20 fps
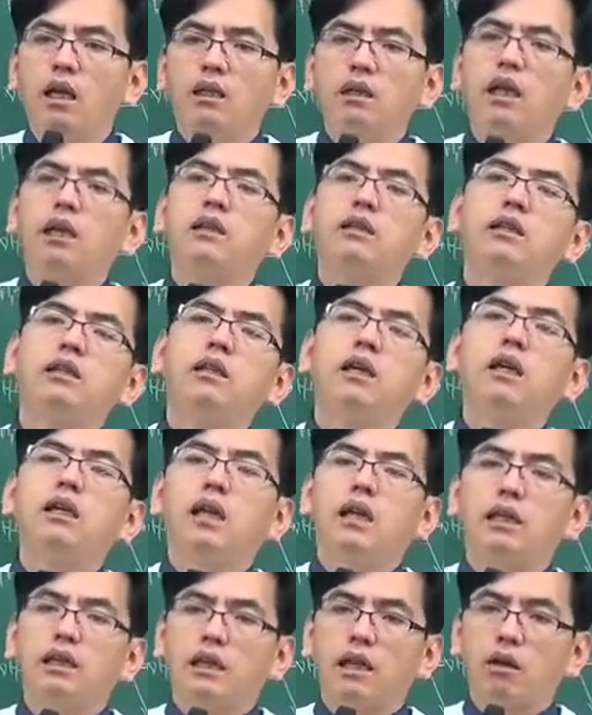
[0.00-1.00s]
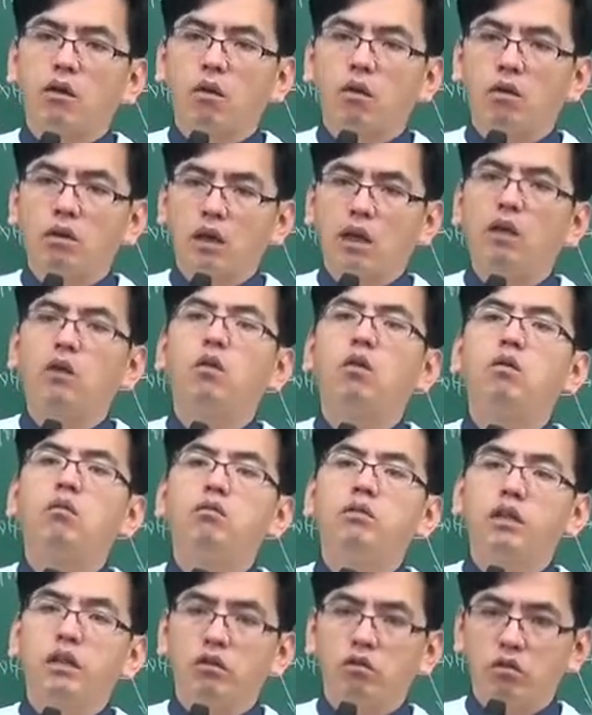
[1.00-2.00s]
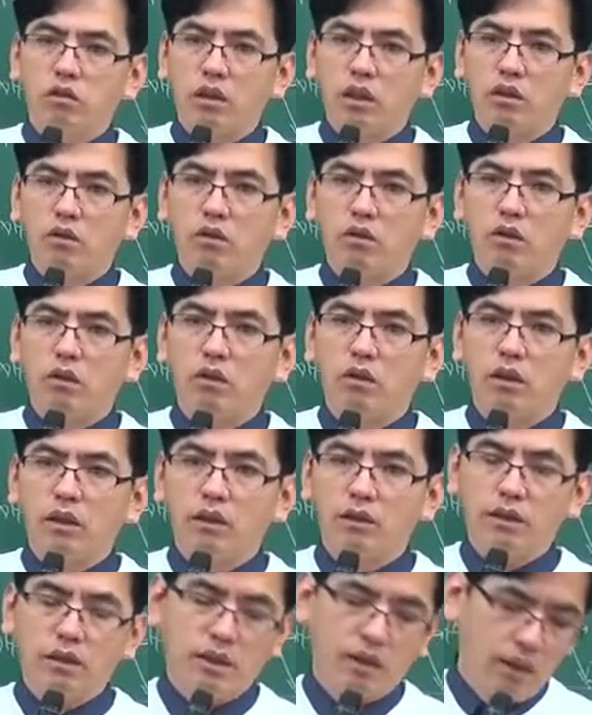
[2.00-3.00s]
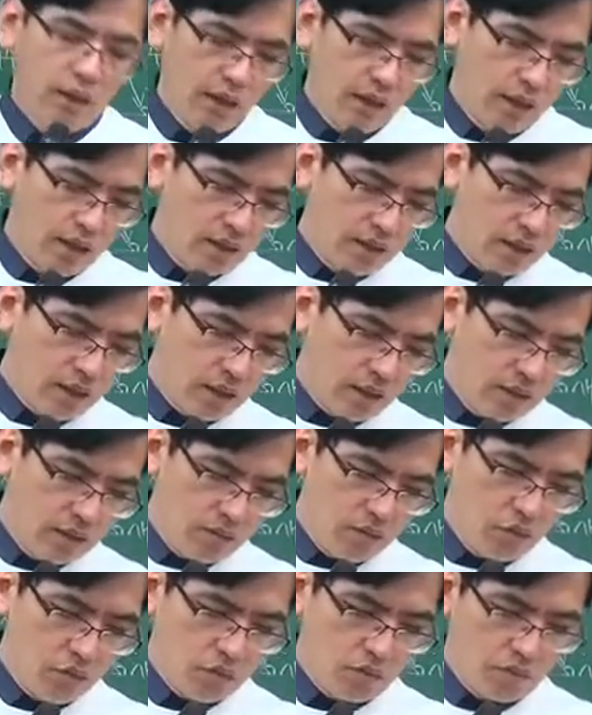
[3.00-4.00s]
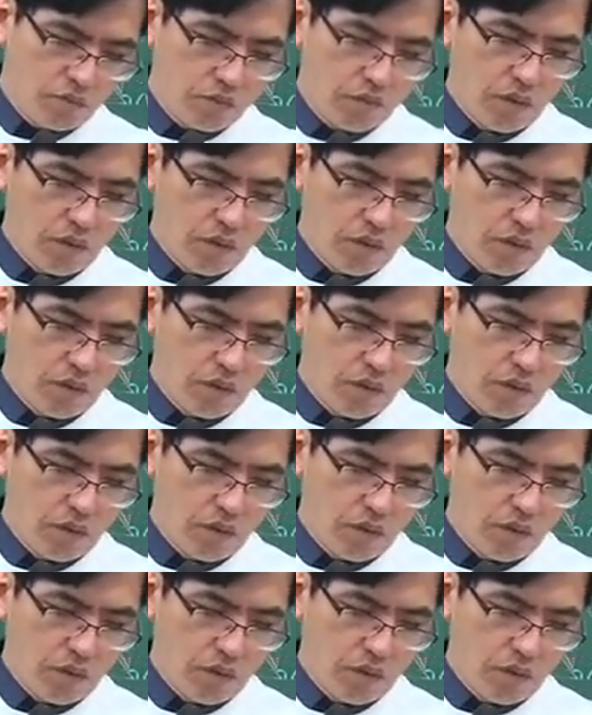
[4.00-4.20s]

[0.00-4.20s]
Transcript: 딱 티가 난다고 대놓고 문제를 준다고요. 그래서 자 26.